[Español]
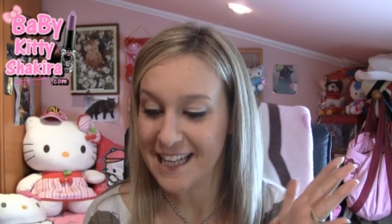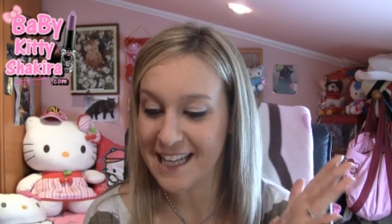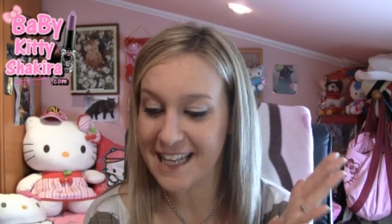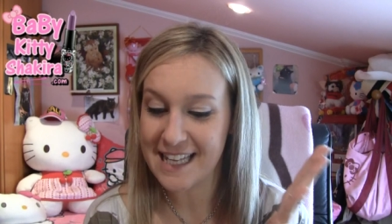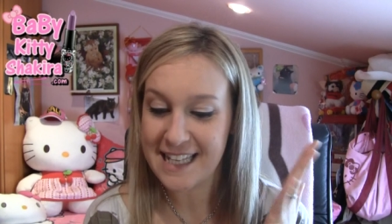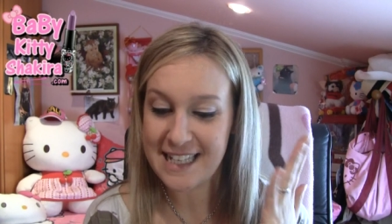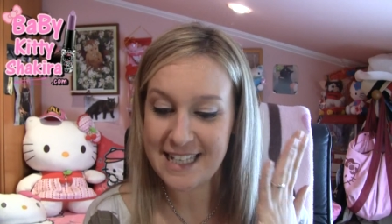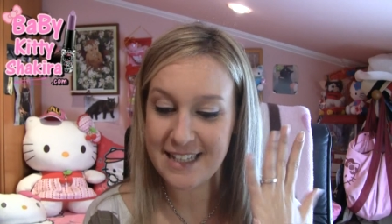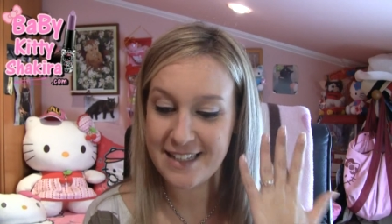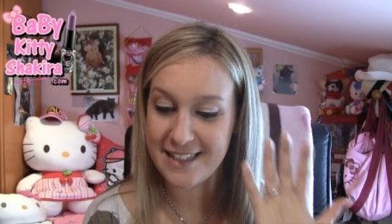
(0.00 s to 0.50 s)

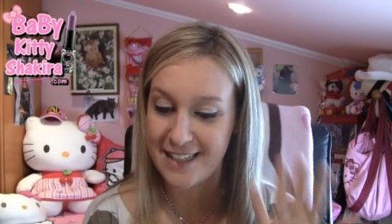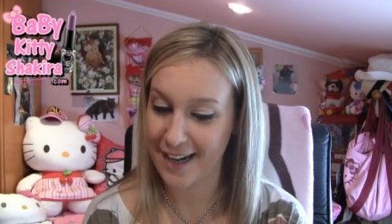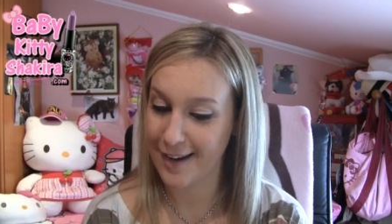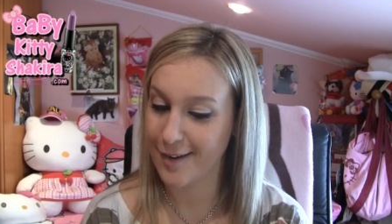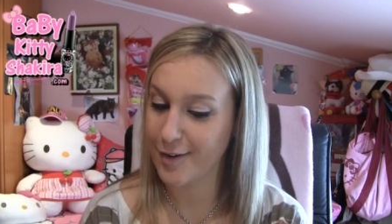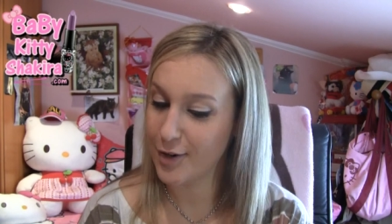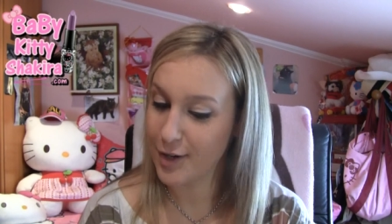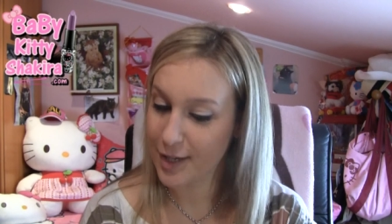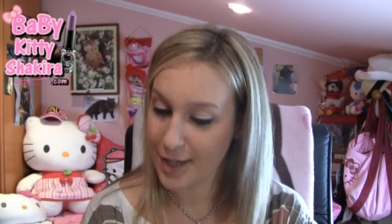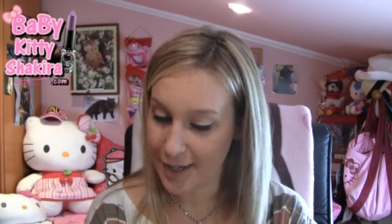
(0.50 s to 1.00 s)
eh,
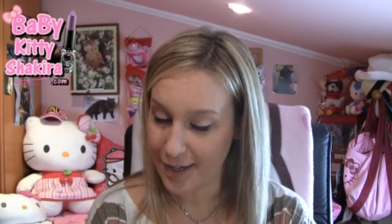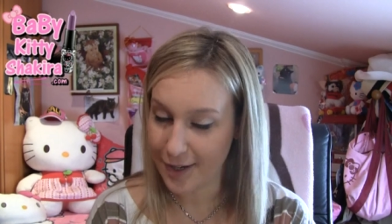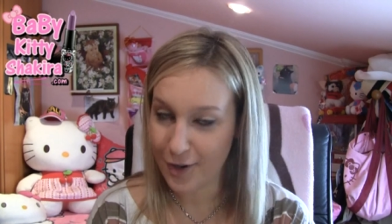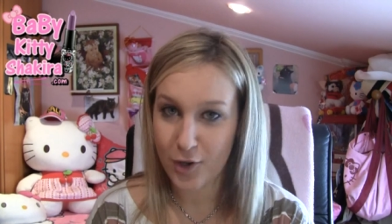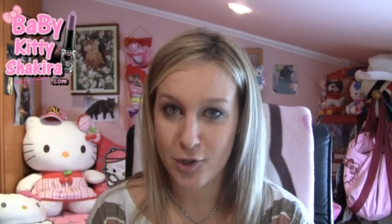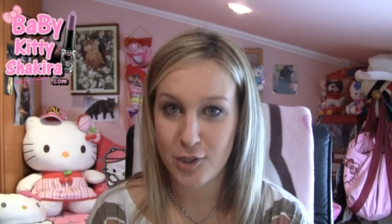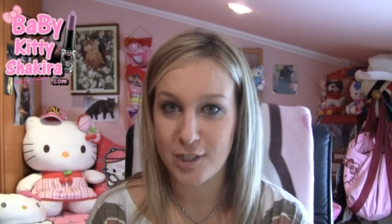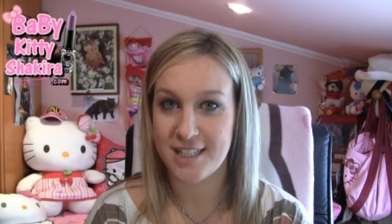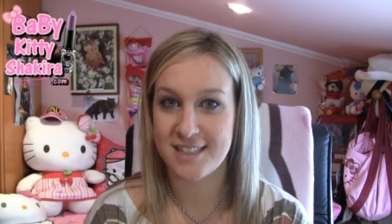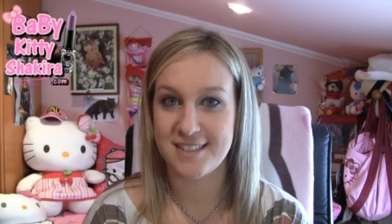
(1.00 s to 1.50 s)
Traigo el
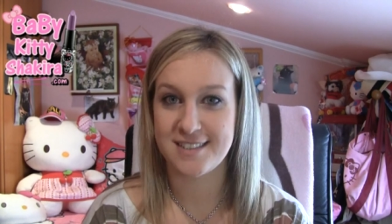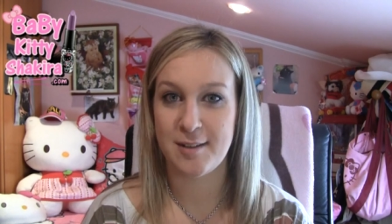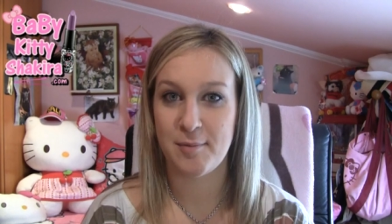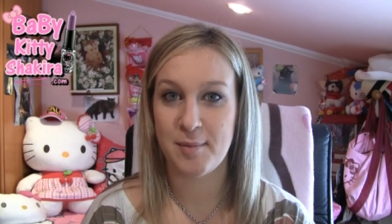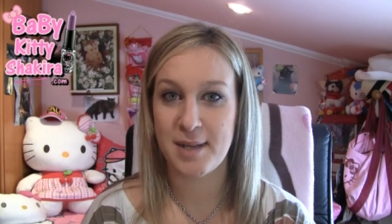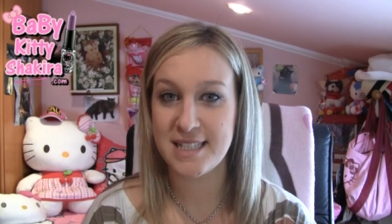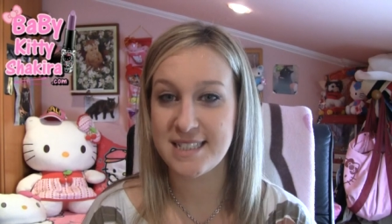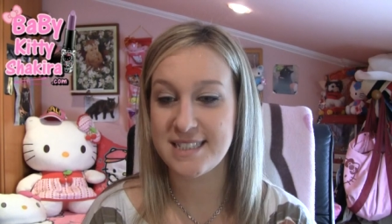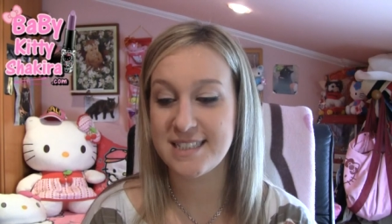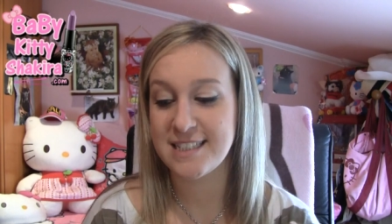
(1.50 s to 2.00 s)
haul de este
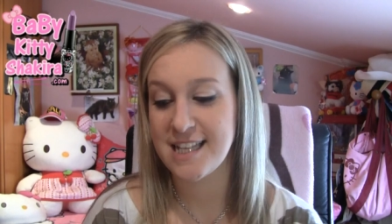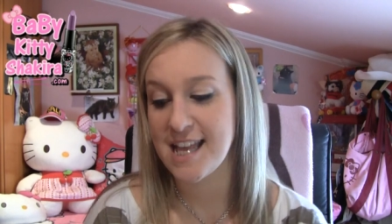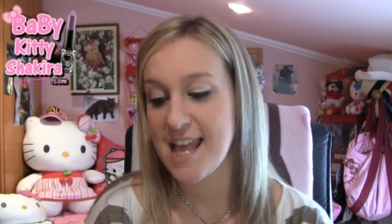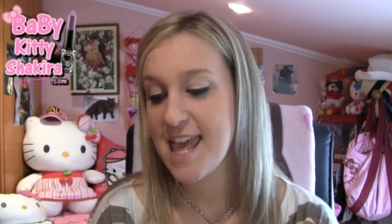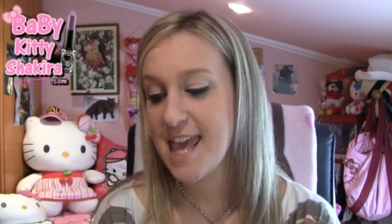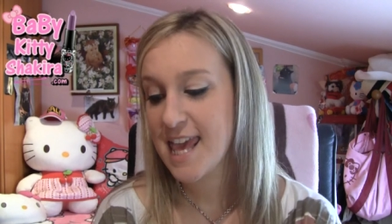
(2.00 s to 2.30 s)
mes